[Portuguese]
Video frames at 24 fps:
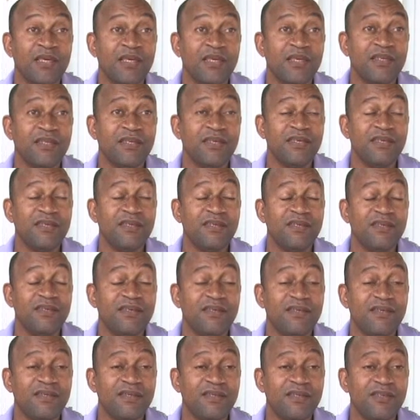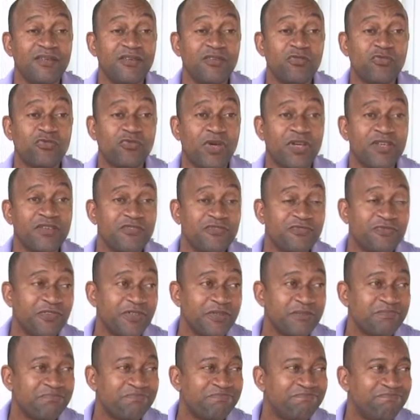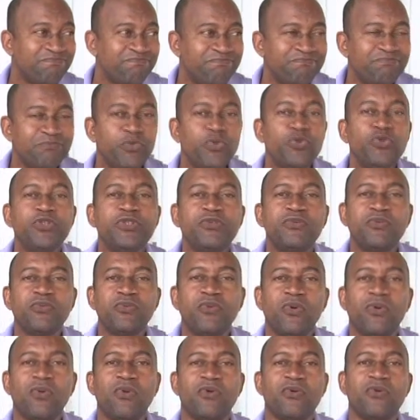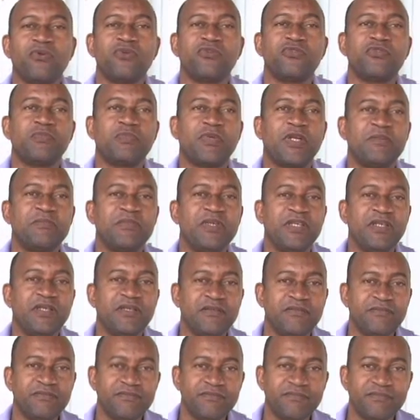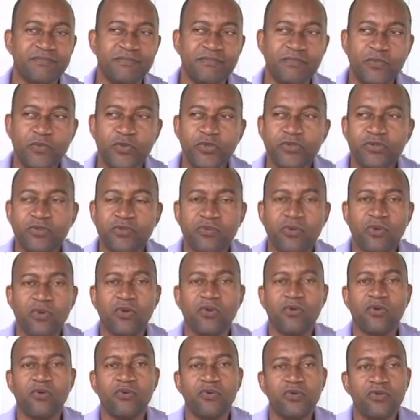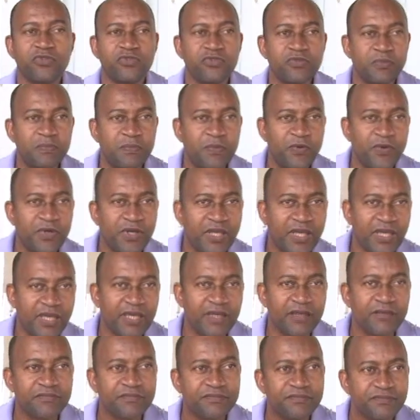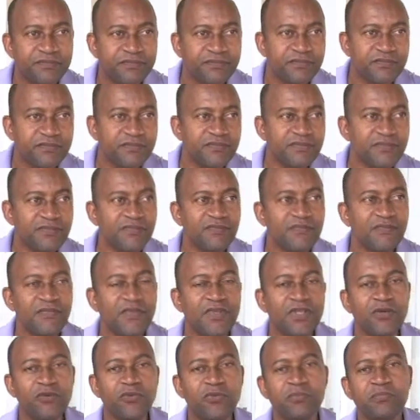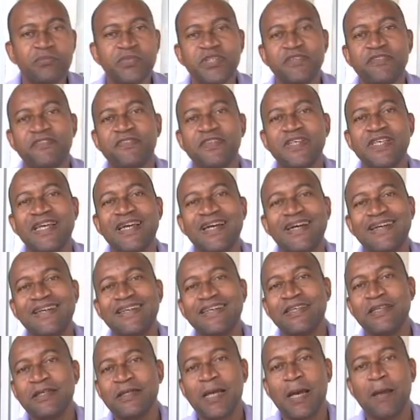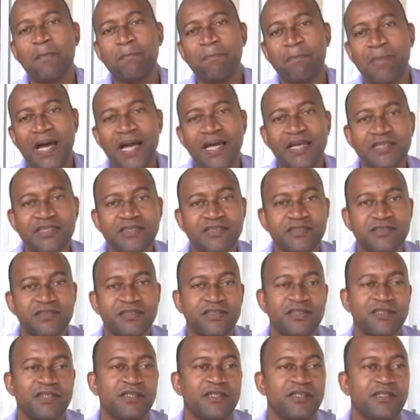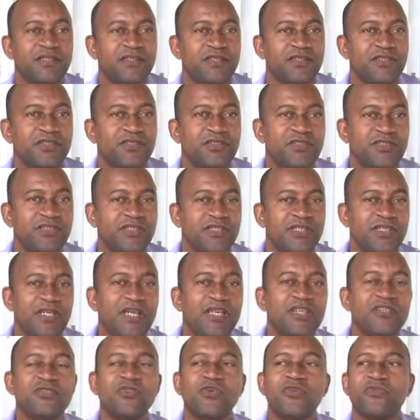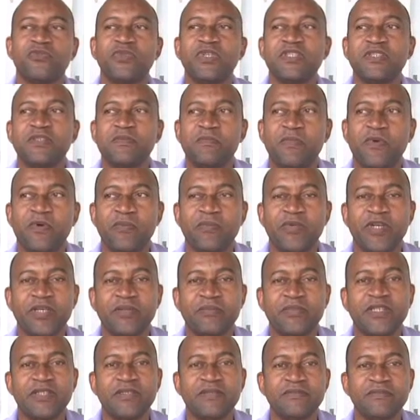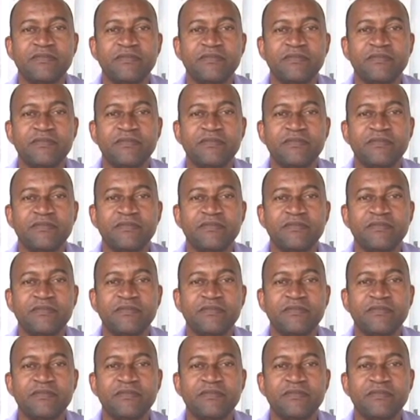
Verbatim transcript: E isso aí foi muito doloroso para mim, muito doloroso porque eu me via incapaz de resolver esse problema.